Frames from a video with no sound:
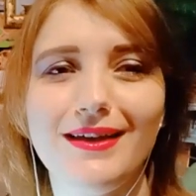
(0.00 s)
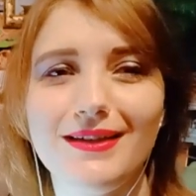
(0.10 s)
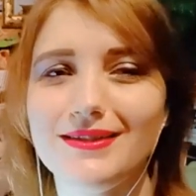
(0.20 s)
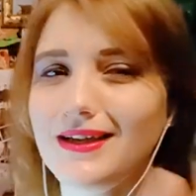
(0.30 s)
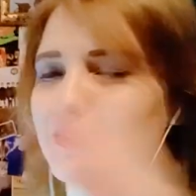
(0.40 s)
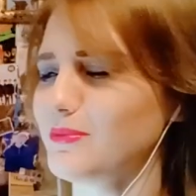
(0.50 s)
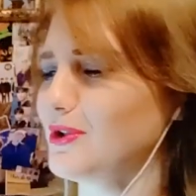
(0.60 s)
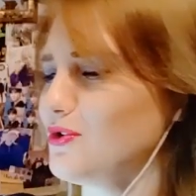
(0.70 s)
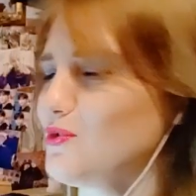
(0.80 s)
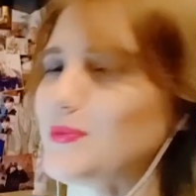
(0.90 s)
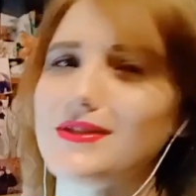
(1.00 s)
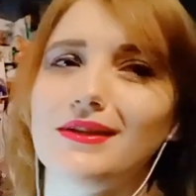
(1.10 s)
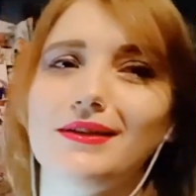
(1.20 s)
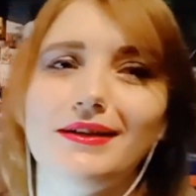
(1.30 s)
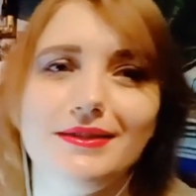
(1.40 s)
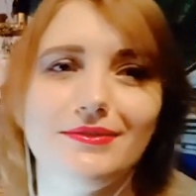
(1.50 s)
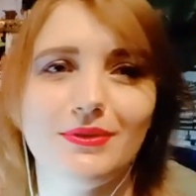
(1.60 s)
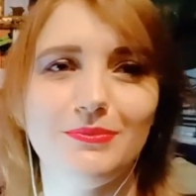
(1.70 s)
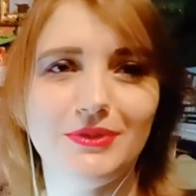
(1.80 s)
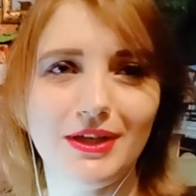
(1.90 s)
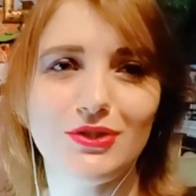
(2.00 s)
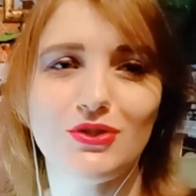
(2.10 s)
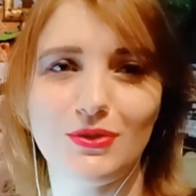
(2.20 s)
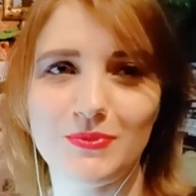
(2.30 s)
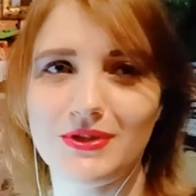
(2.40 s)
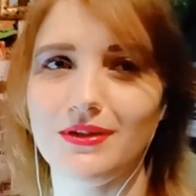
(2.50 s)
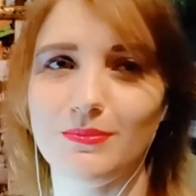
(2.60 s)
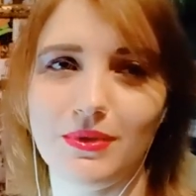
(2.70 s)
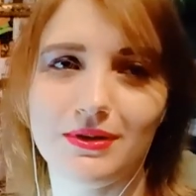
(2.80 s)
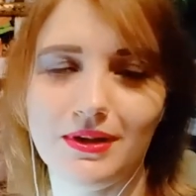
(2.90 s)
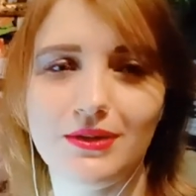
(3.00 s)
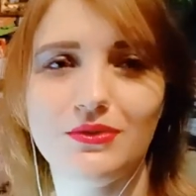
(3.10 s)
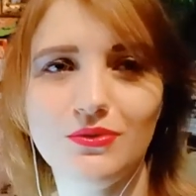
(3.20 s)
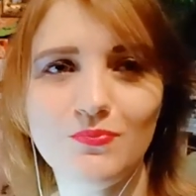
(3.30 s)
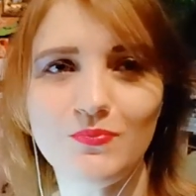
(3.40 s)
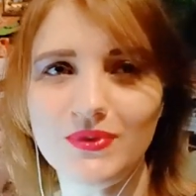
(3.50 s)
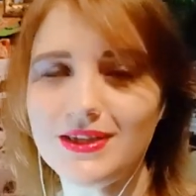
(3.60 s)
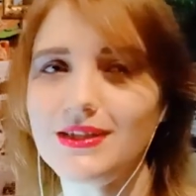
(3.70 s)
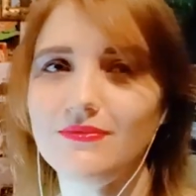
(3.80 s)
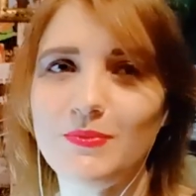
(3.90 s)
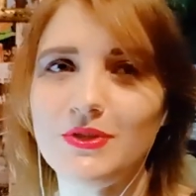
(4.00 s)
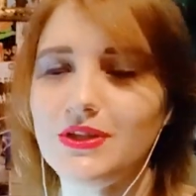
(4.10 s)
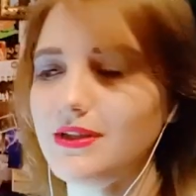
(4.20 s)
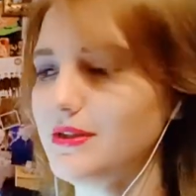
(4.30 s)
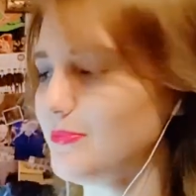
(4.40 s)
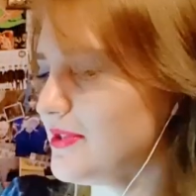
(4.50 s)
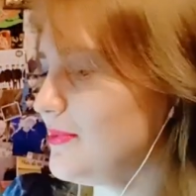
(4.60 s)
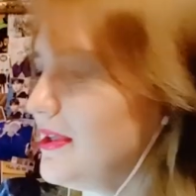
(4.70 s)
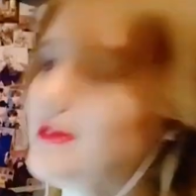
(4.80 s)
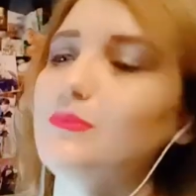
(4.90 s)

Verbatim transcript: за это меня тоже постоянно хейтят в комментариях, что я постоянно болтаю. Но ну, если вы пришли посмотреть на